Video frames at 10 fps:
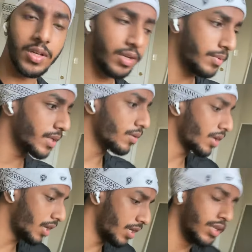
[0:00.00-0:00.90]
रहना पड़ेगा और
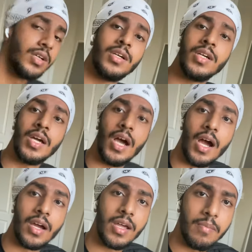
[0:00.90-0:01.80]
हाँ
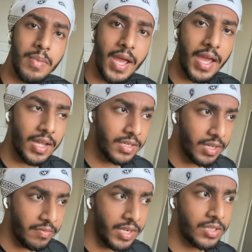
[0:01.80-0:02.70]
अगर बैग का
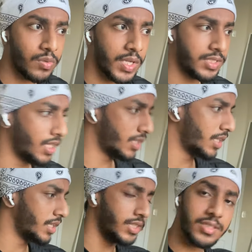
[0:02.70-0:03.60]
वेट थोड़ा ज़्यादा
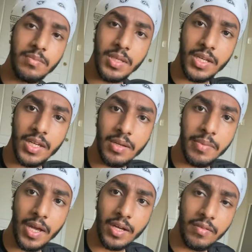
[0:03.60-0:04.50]
है जैसे मेरे एक
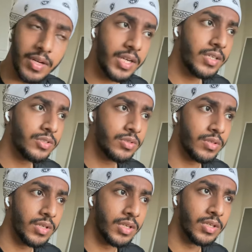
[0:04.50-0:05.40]
बैग का वेट
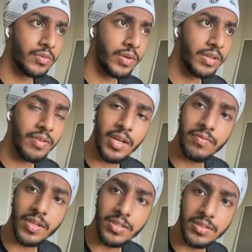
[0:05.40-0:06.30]
ट्वेंटी फाइव
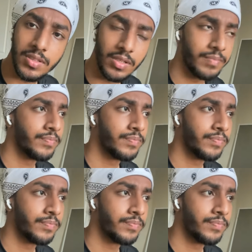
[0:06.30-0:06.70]
के जीज था